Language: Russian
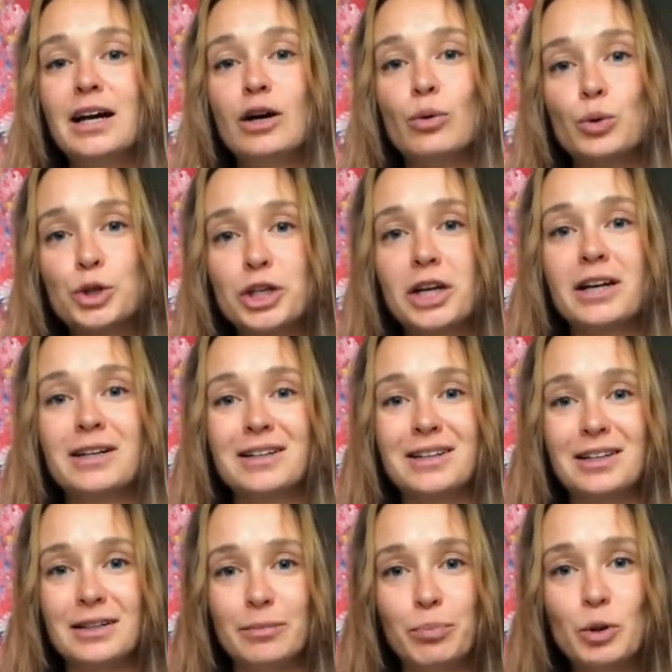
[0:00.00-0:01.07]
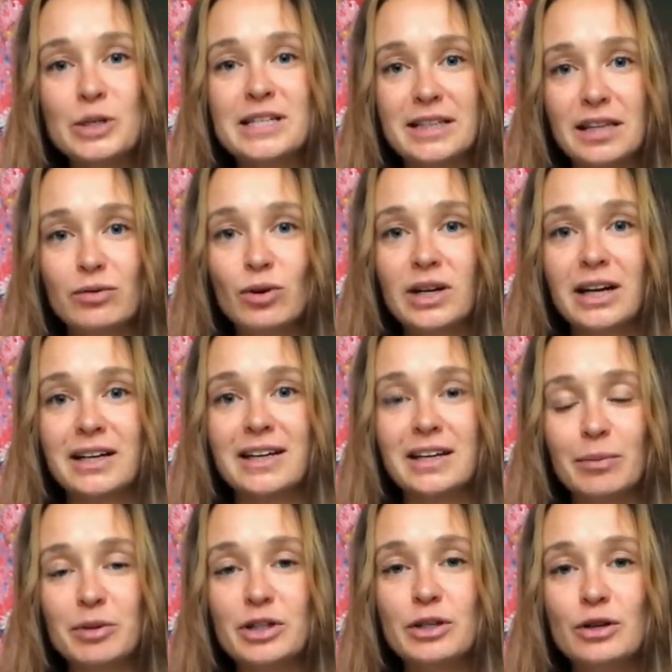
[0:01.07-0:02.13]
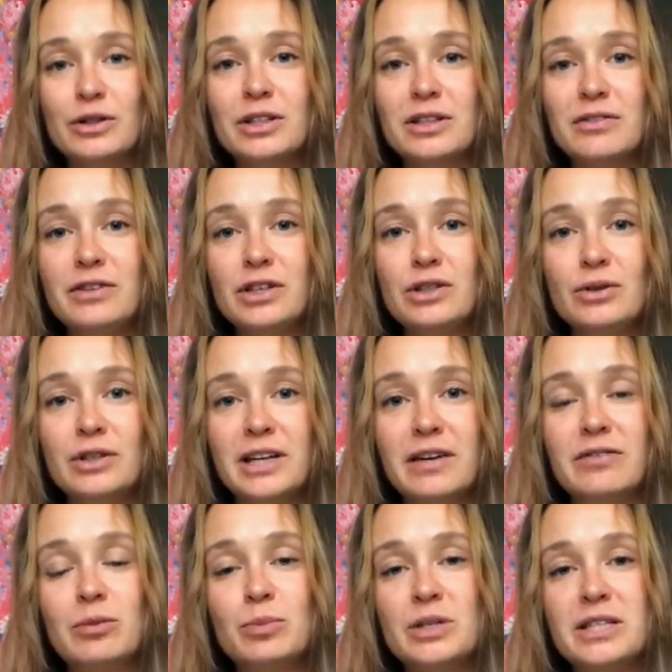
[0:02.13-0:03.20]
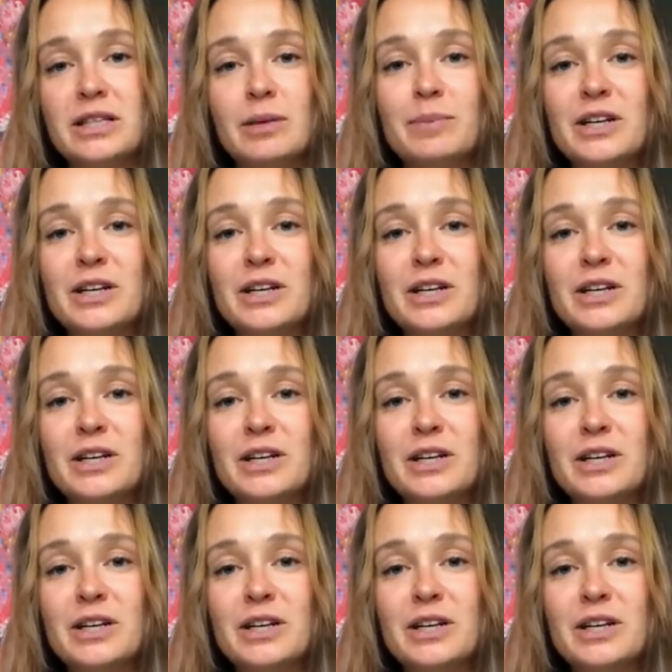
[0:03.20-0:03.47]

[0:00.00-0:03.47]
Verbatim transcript: уже э, после того, как, как определенные видео я выпустила,